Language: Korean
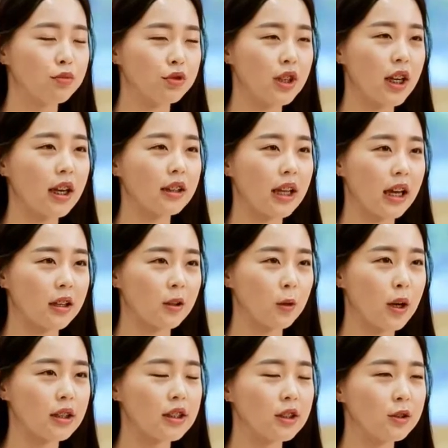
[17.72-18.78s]
분야가
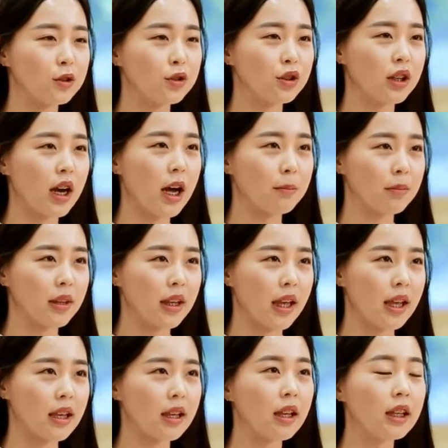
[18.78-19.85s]
다른 과 친구들과
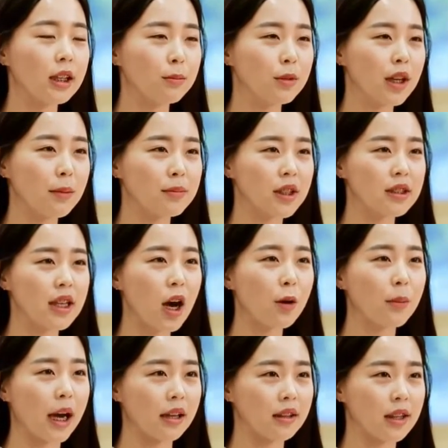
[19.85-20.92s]
함께 힘을 합쳐
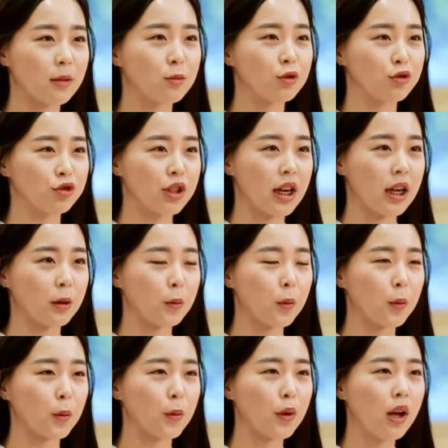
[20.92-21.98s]
사업 아이템을
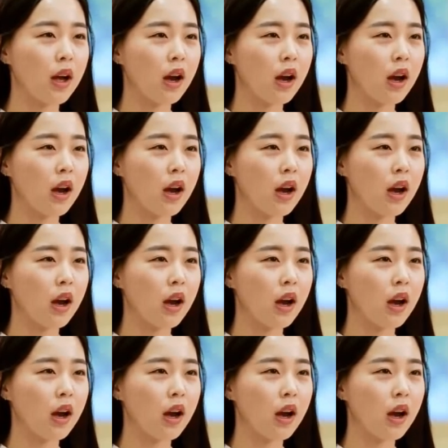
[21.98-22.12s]
구상하고